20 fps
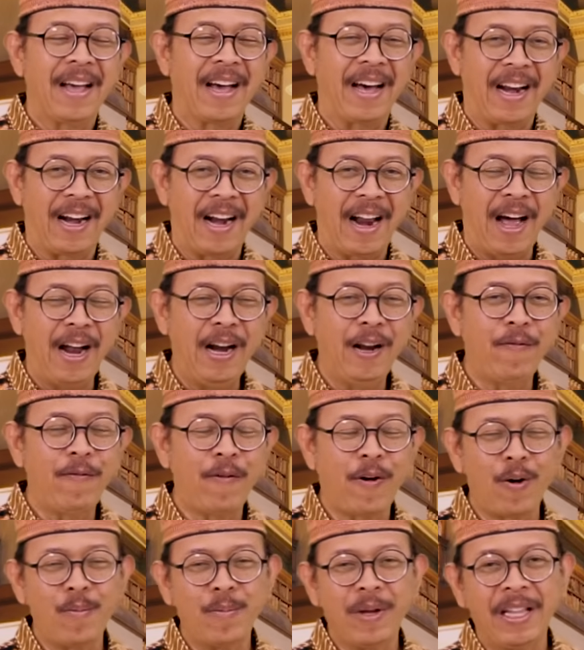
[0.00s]
Karena di
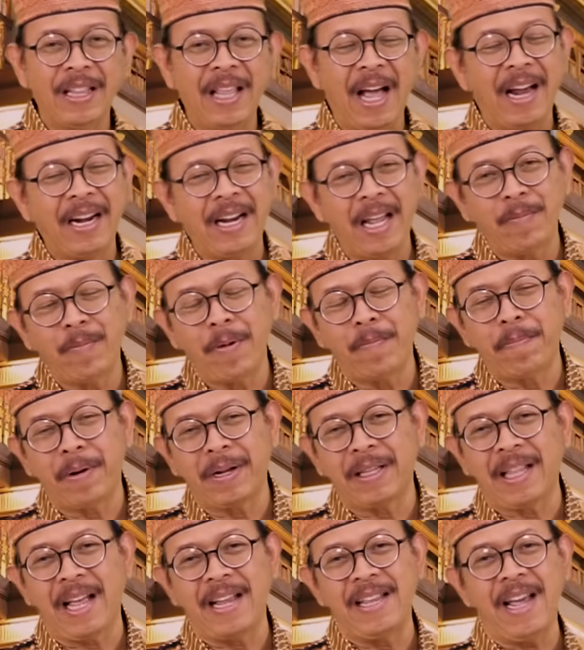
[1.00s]
forum kita ada yang
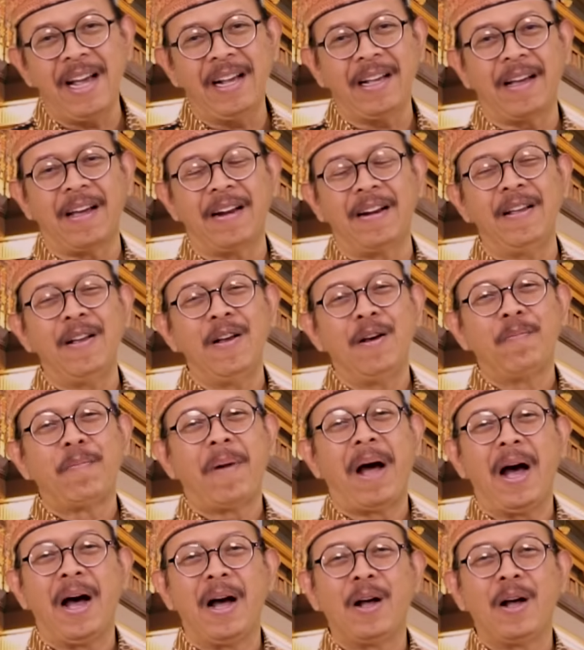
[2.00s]
mempertanyakan, Pak